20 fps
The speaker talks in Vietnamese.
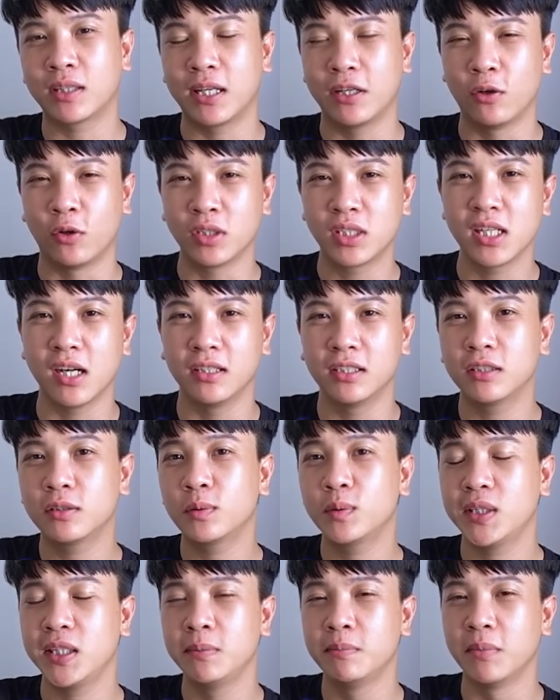thể đón chờ những
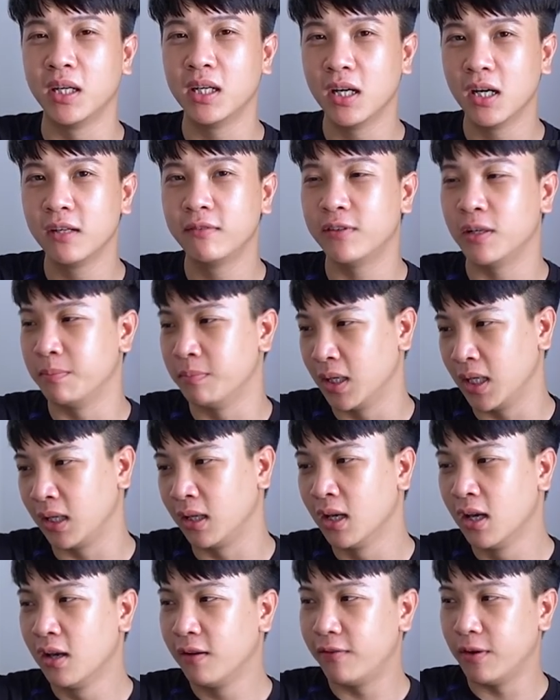thông tin mới hơn về mình,
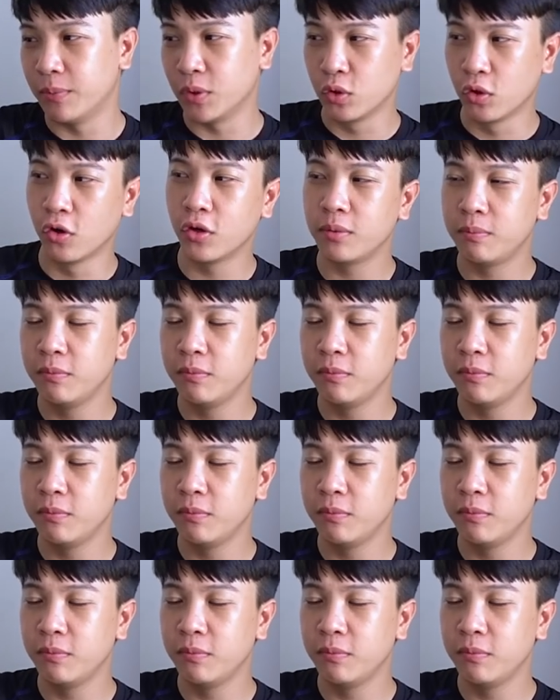về bộ đôi